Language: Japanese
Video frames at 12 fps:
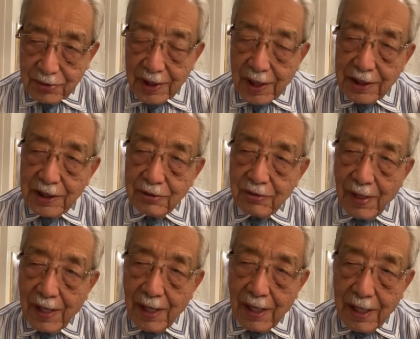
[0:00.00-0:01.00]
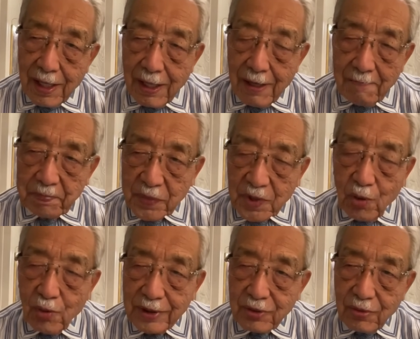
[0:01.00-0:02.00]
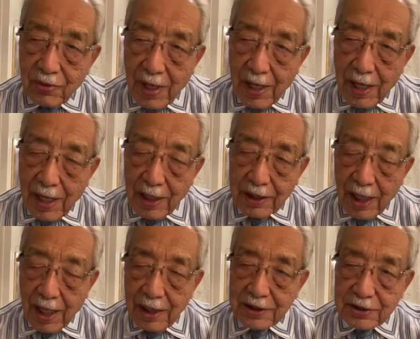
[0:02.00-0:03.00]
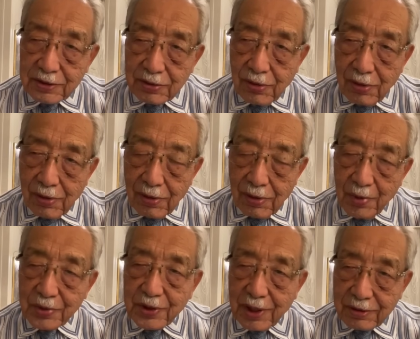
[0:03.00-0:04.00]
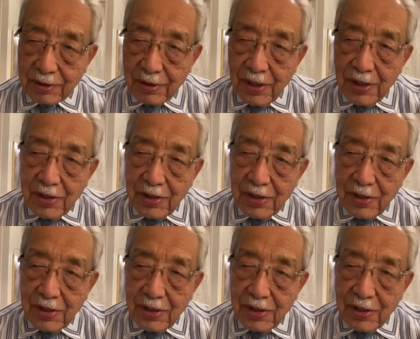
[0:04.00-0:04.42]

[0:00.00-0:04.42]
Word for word: で、下院は共和党が過半数を持ってる。